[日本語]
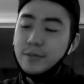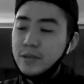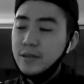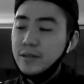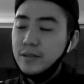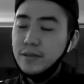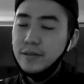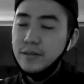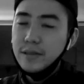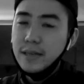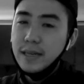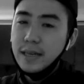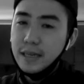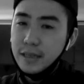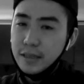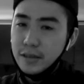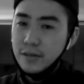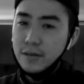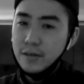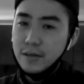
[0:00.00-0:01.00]
もちろんそうなん
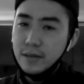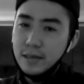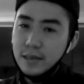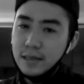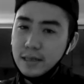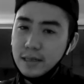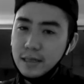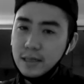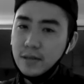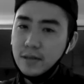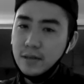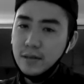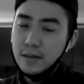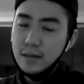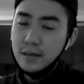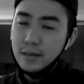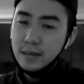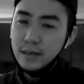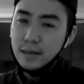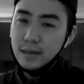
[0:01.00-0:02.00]
けど、そ
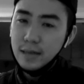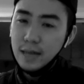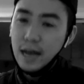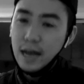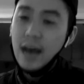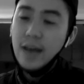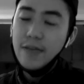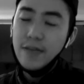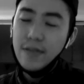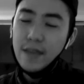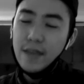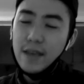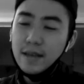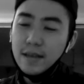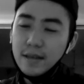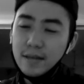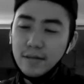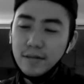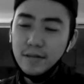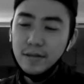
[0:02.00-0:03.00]
の、あんね。
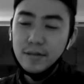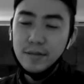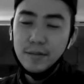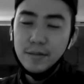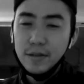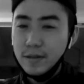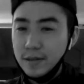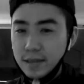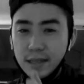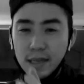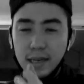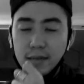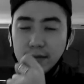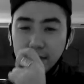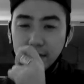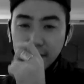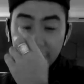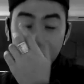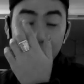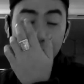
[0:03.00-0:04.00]
どういうものを使う
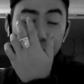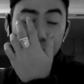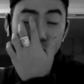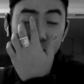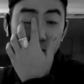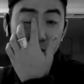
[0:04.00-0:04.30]
のかね。